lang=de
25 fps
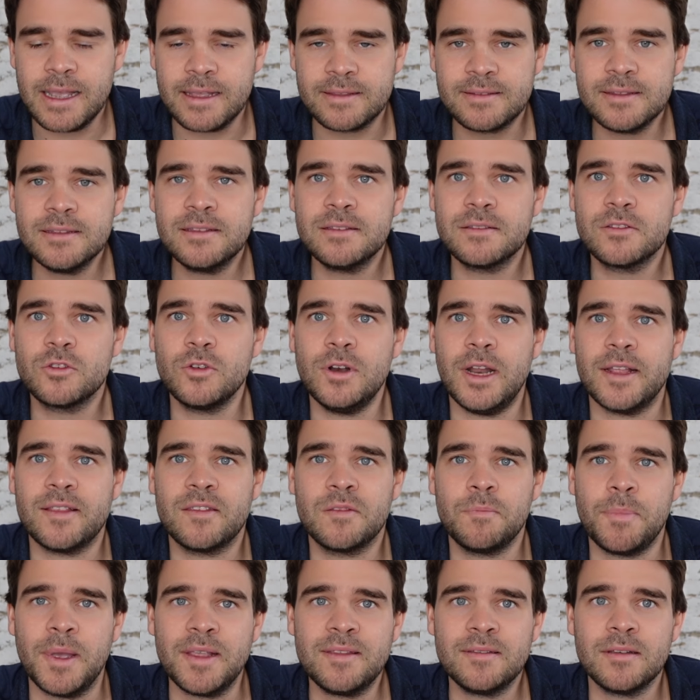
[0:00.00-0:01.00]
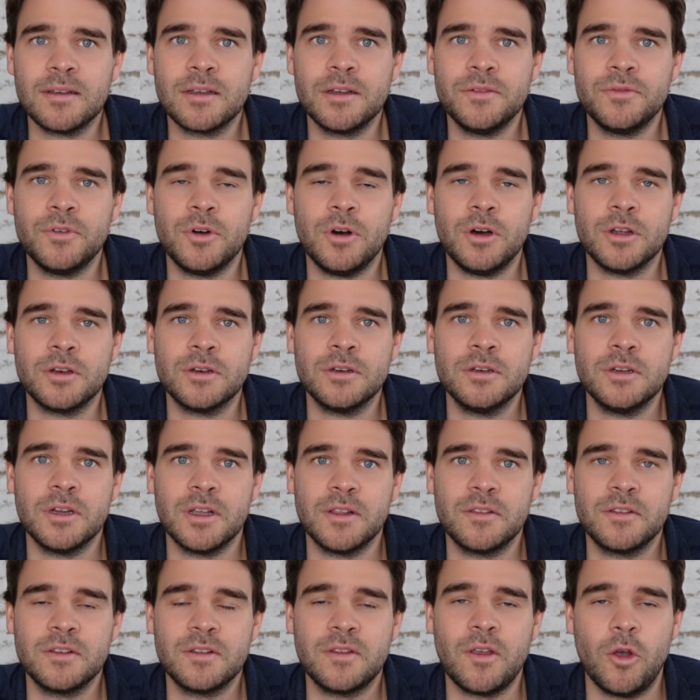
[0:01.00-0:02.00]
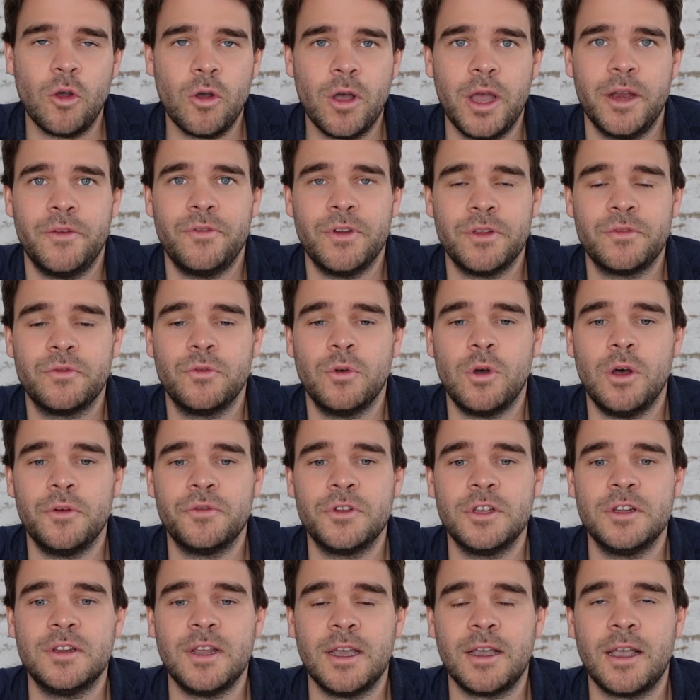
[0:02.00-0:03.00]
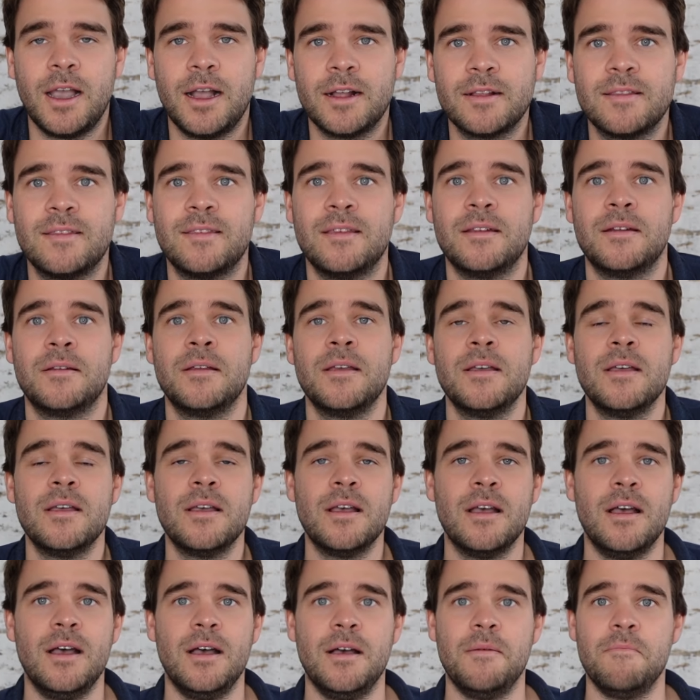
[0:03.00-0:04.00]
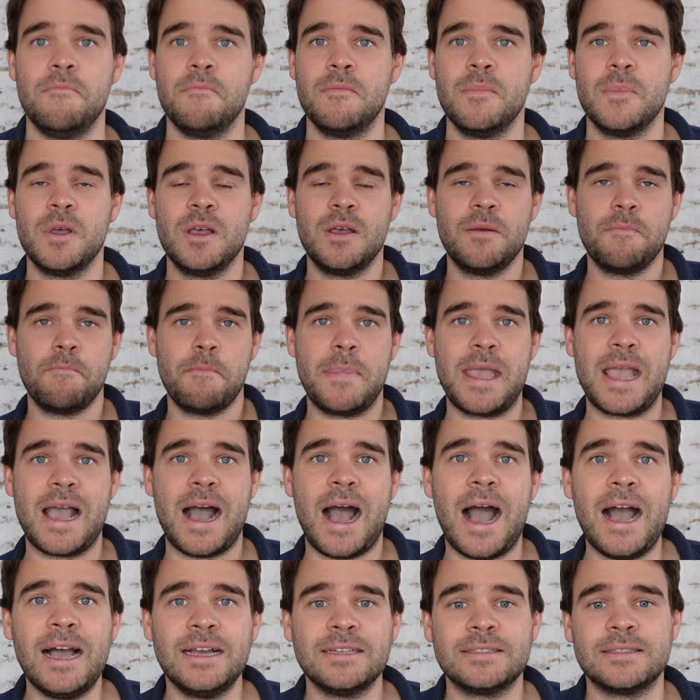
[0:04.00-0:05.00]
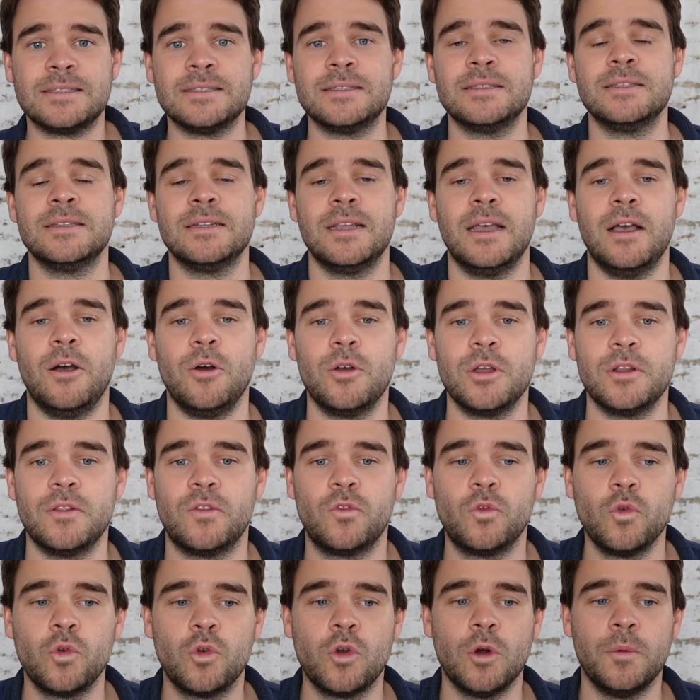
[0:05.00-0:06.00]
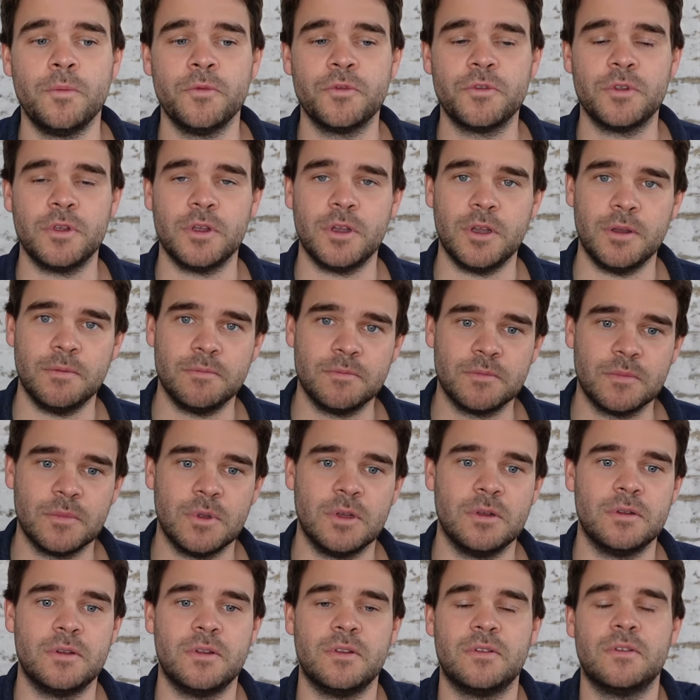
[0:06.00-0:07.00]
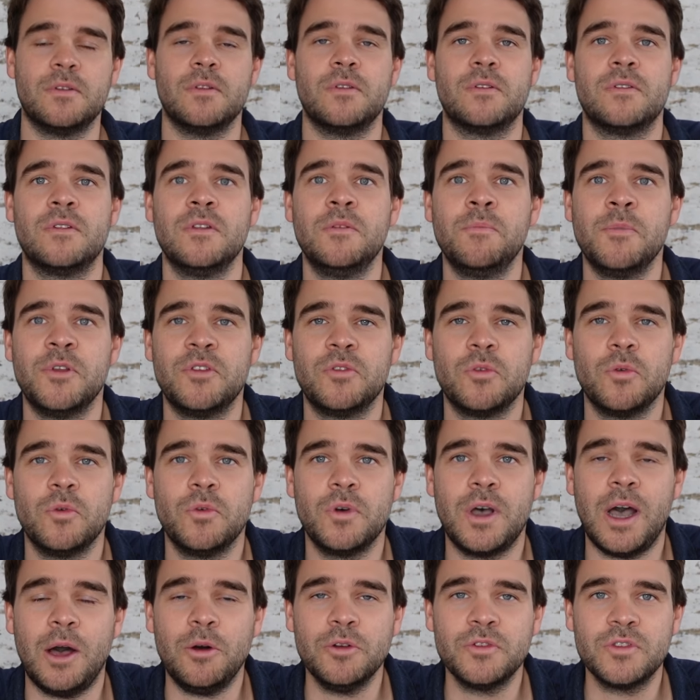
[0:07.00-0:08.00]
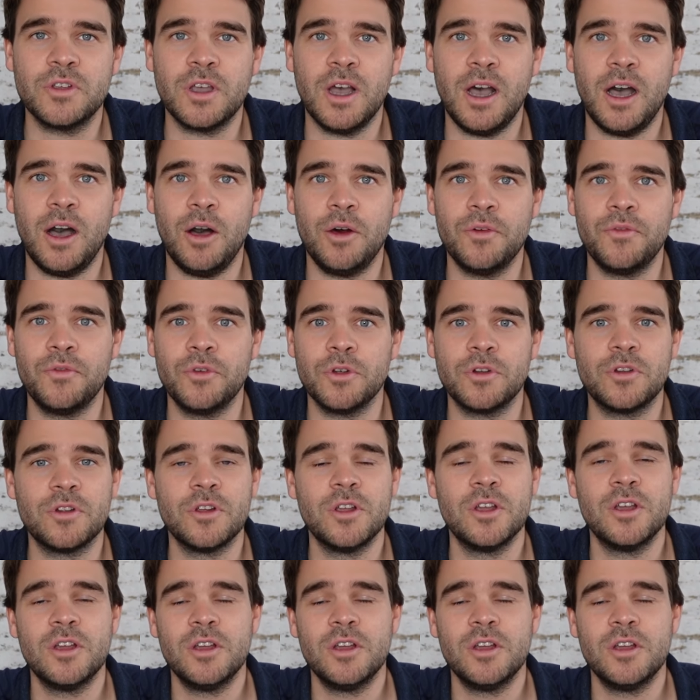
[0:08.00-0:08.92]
Es ist zuletzt besser geworden, also ist auch etwas, worauf die Tech-Aktien mehr achten, auch in Zukunft, dass das nicht mehr so rauskommt rausgehauen wird.